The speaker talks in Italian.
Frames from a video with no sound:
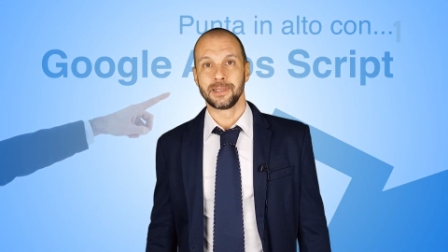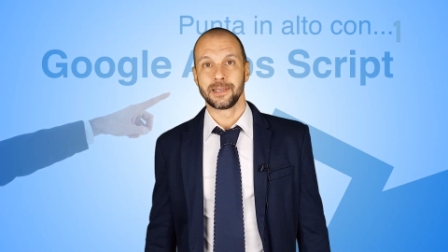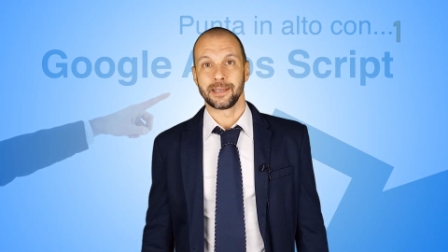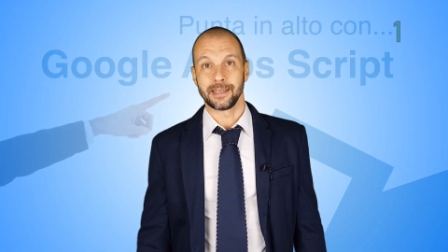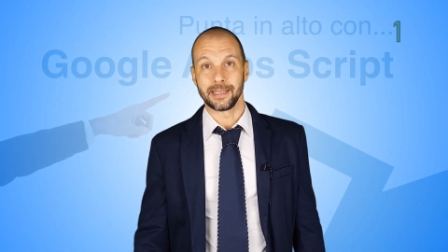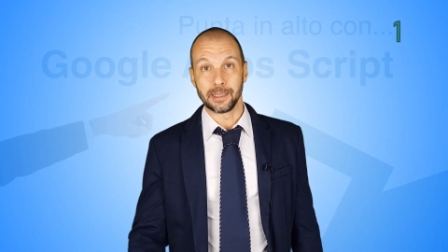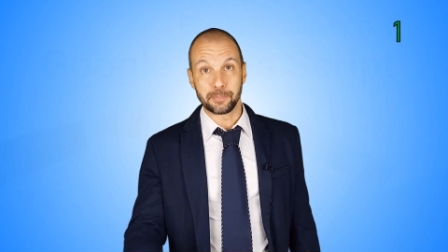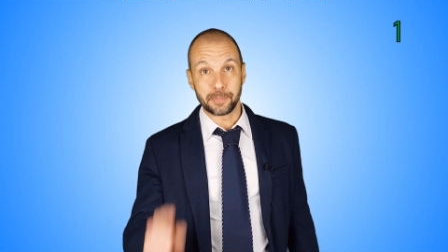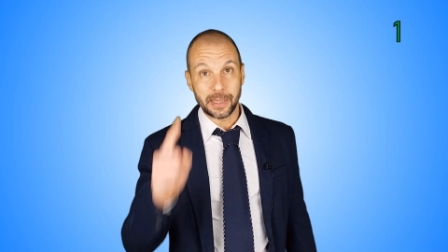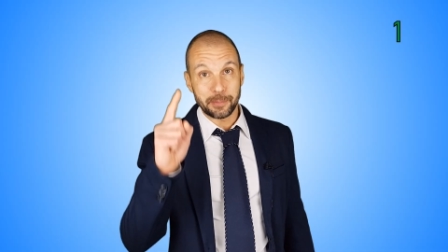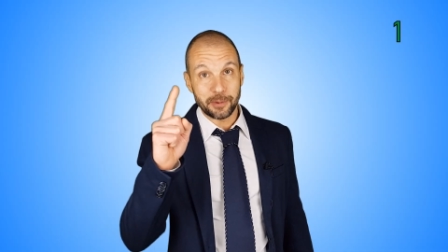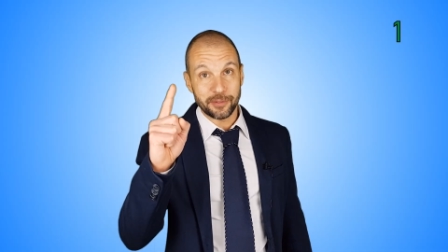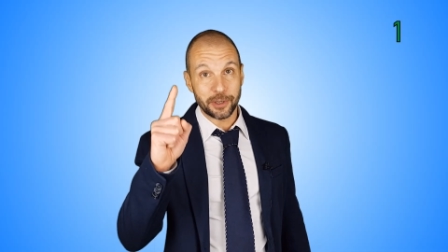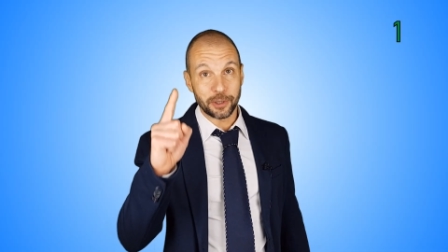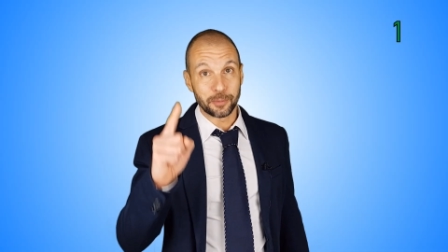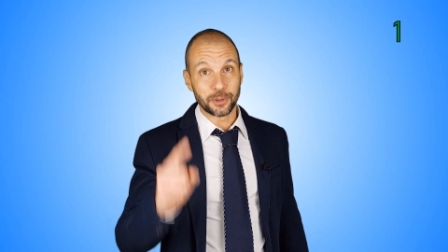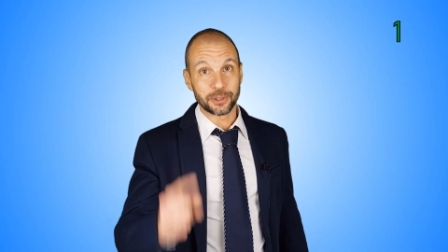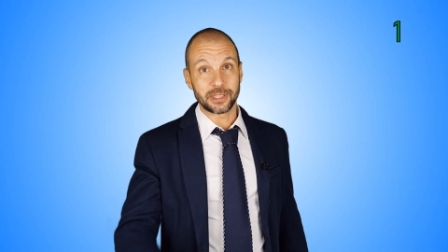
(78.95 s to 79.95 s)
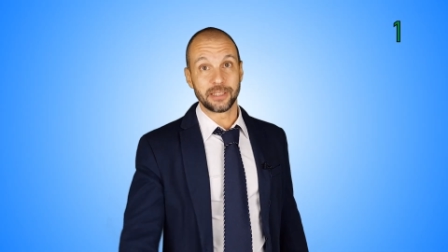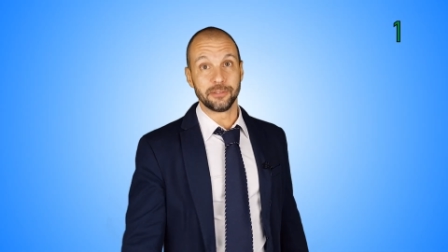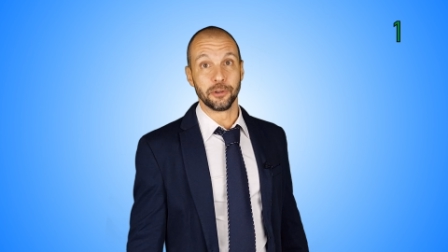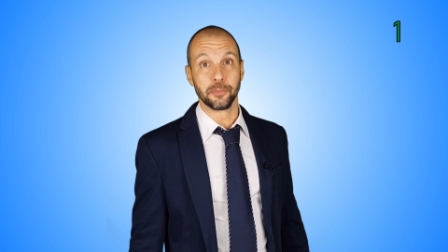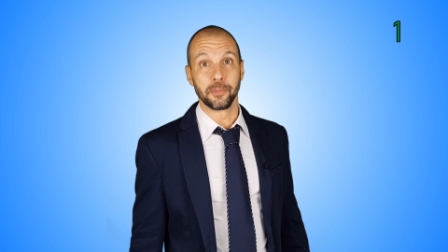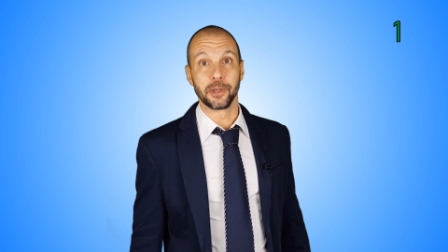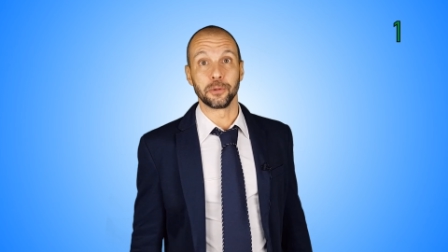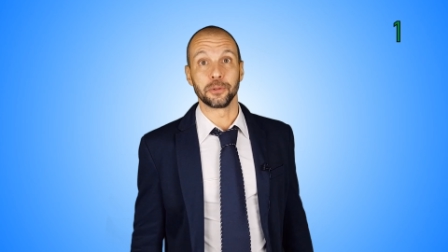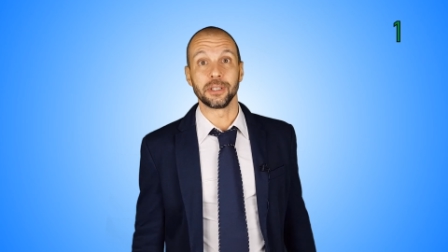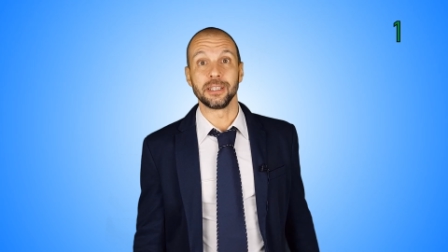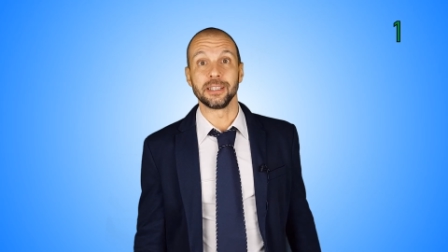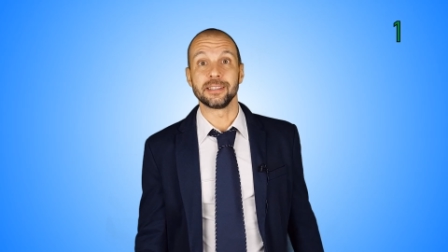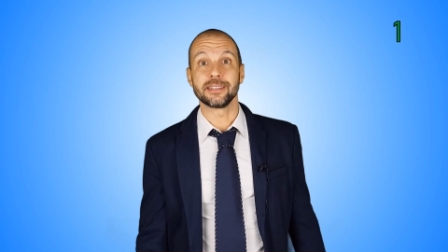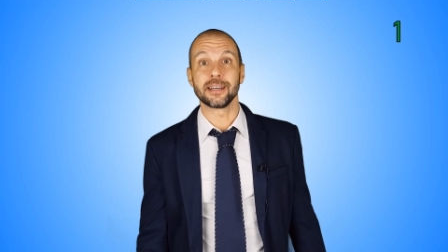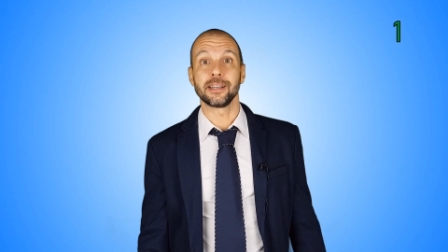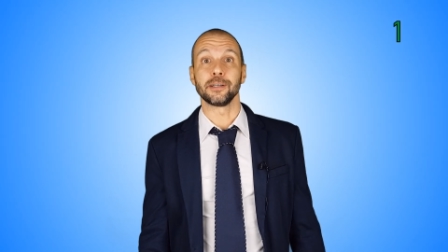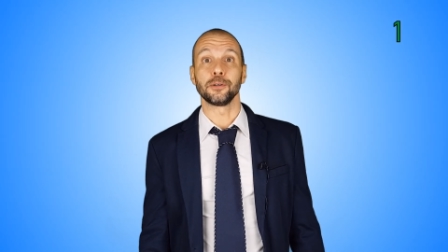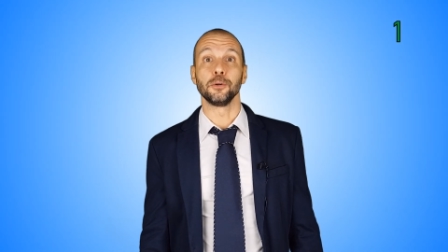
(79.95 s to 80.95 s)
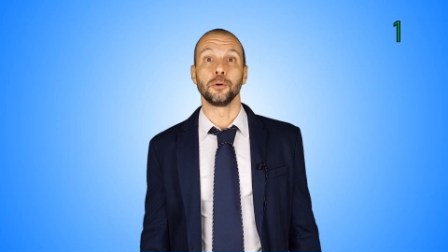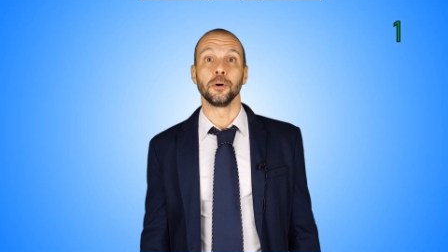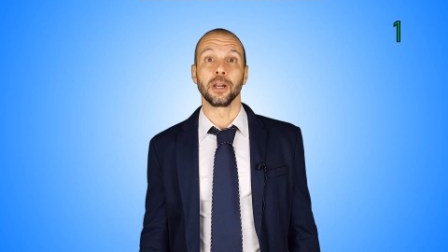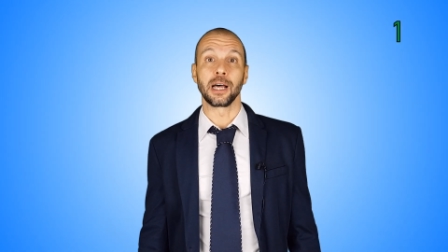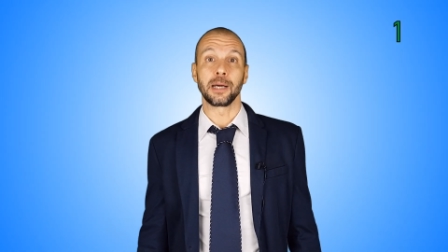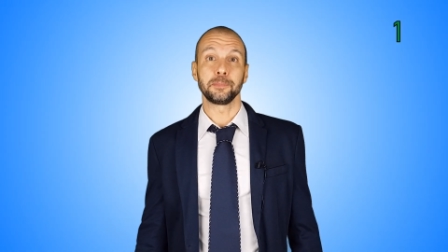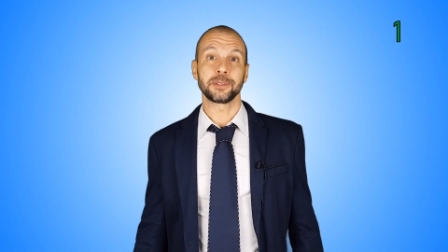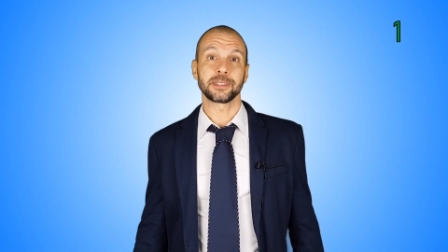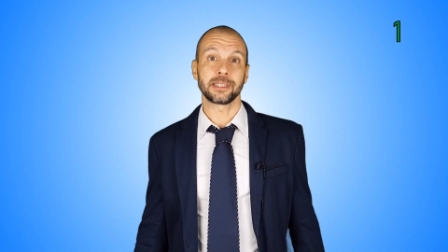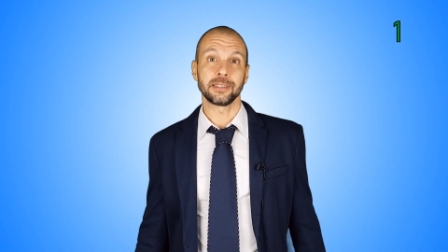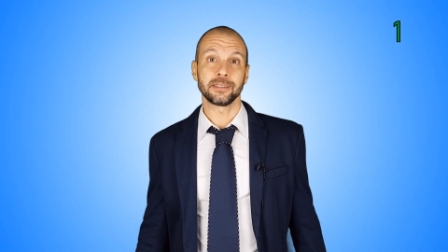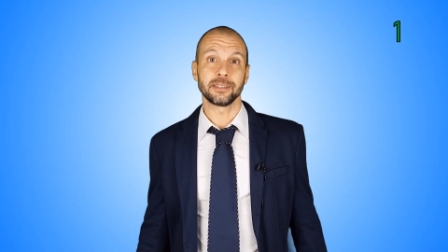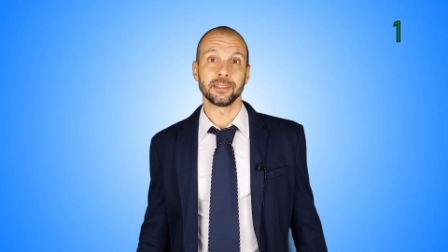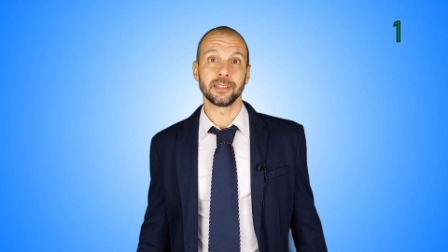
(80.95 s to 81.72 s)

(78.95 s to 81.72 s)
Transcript: Il primo vero motivo per utilizzare Google AppScript